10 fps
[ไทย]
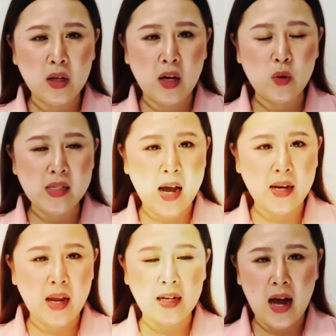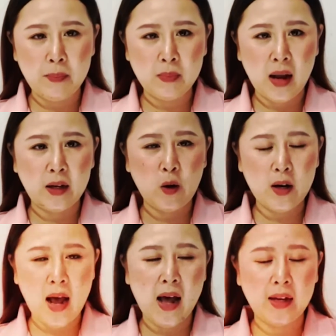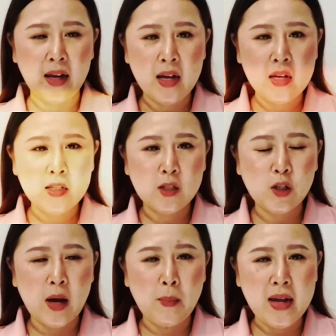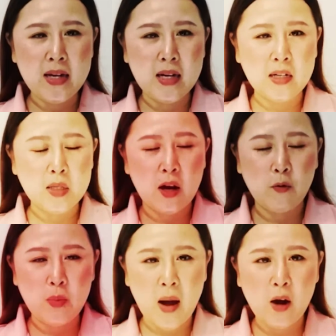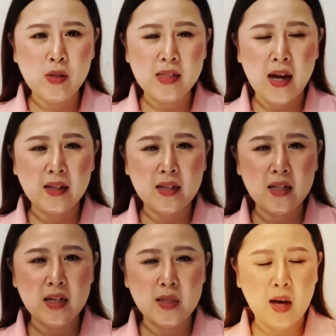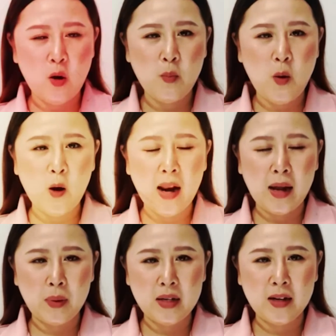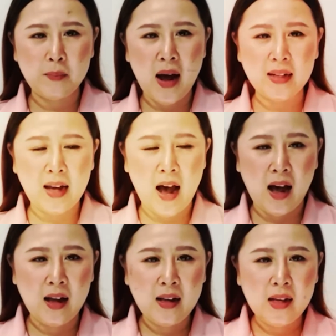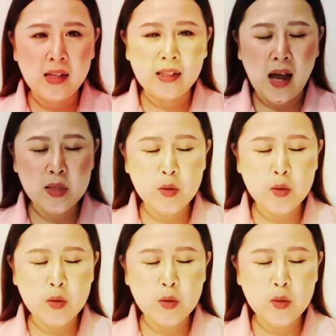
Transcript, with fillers: เรียนวิชาไหนคาบไหนก็ได้ จนทำให้เกิดเสียงวิพากษ์วิจารณ์ขึ้นในสังคมออนไลน์เป็นอย่างมากค่ะ ล่า